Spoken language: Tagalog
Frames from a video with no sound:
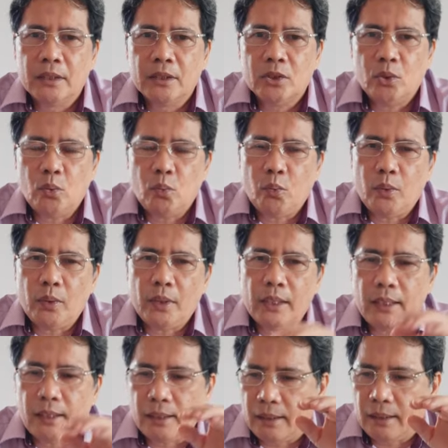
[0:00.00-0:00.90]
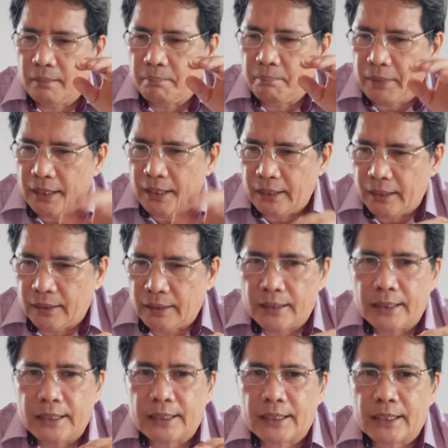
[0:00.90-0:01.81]
So, we'll uh, ah, make it a
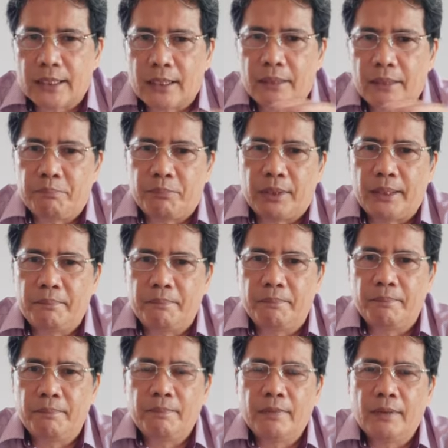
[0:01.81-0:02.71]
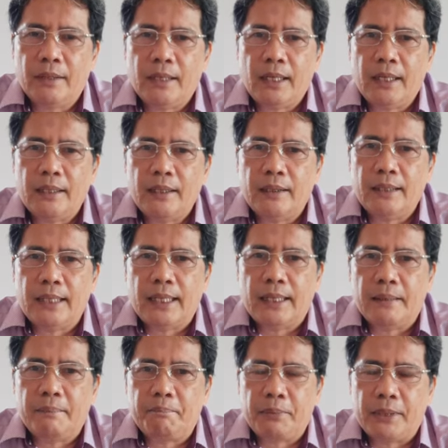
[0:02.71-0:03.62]
descriptive rather
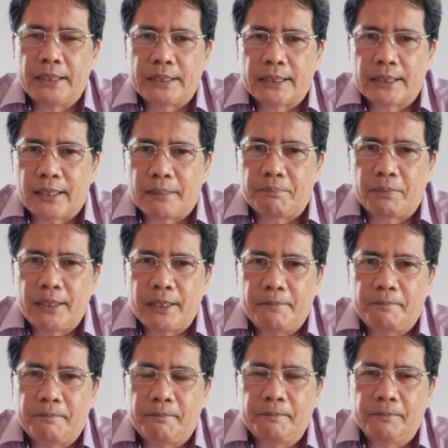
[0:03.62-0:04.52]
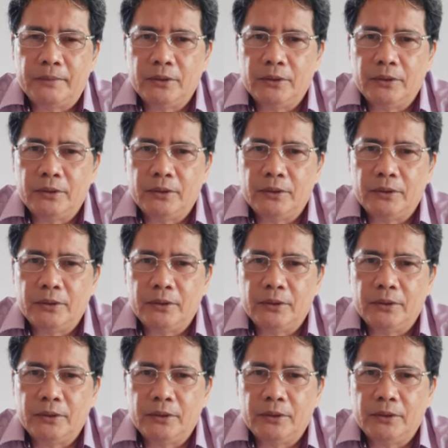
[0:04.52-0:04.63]
than prescriptive.